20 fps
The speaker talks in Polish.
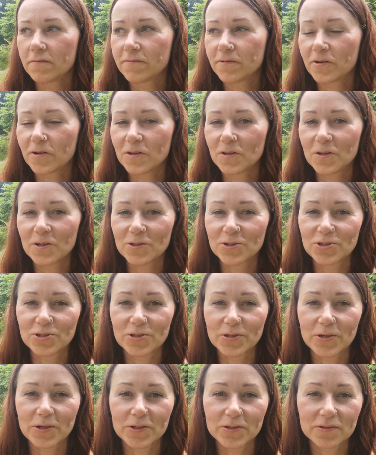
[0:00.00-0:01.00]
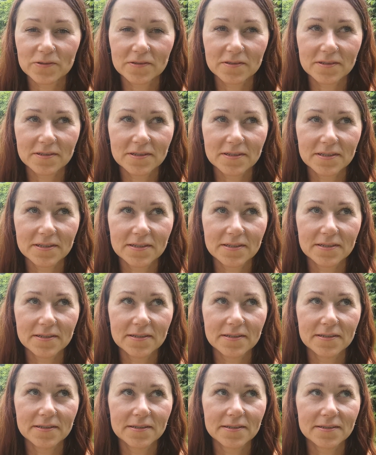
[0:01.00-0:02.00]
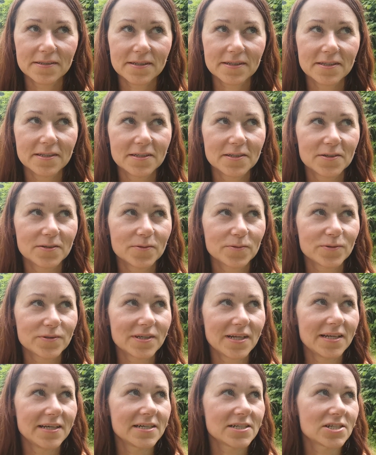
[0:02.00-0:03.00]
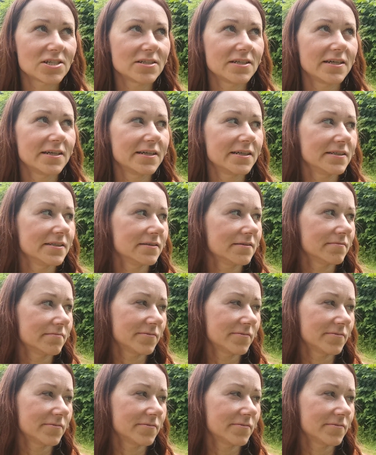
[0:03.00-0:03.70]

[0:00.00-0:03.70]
wolność od e, takich uzależnień,